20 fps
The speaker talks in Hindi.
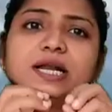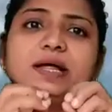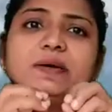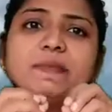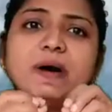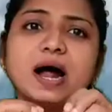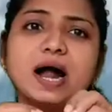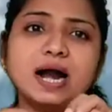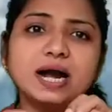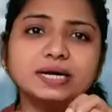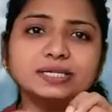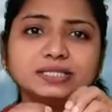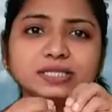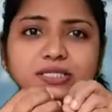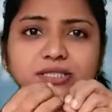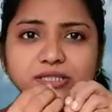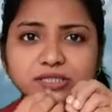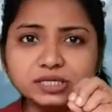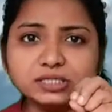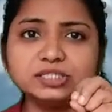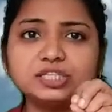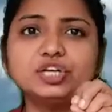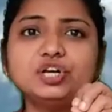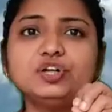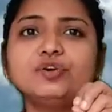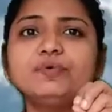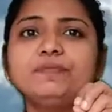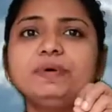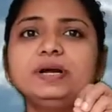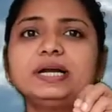करीब आठ से दस
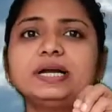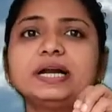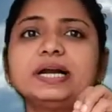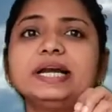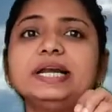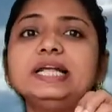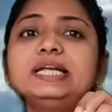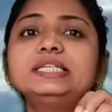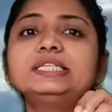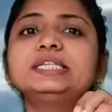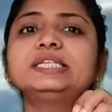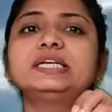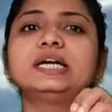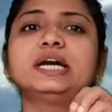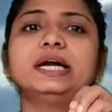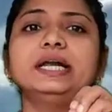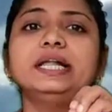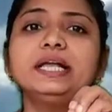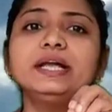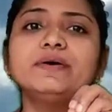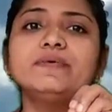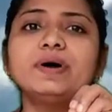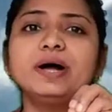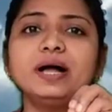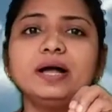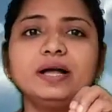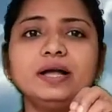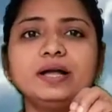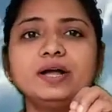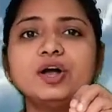किलोमीटर नीचे ठंडी हवा
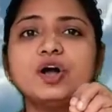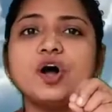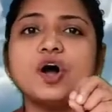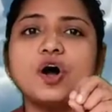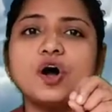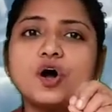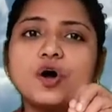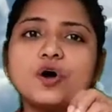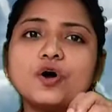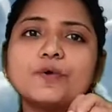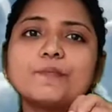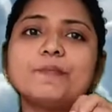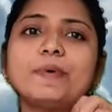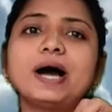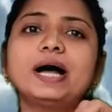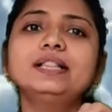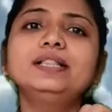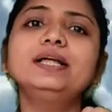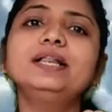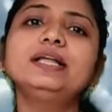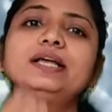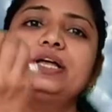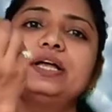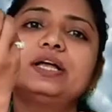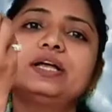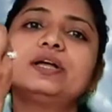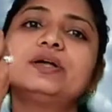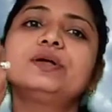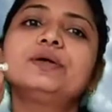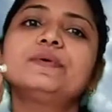है और बादल
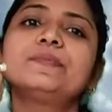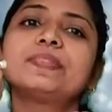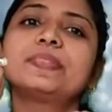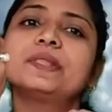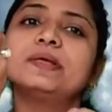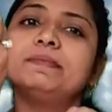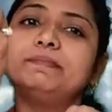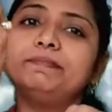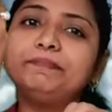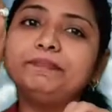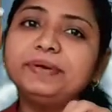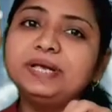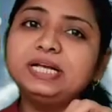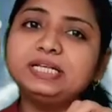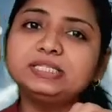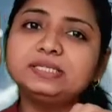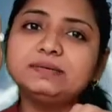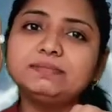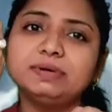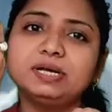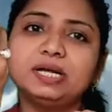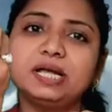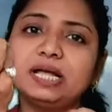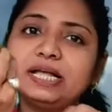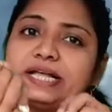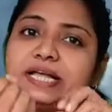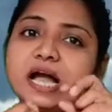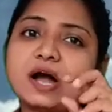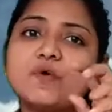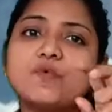के बीच में
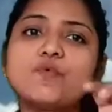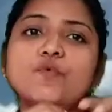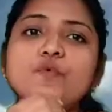या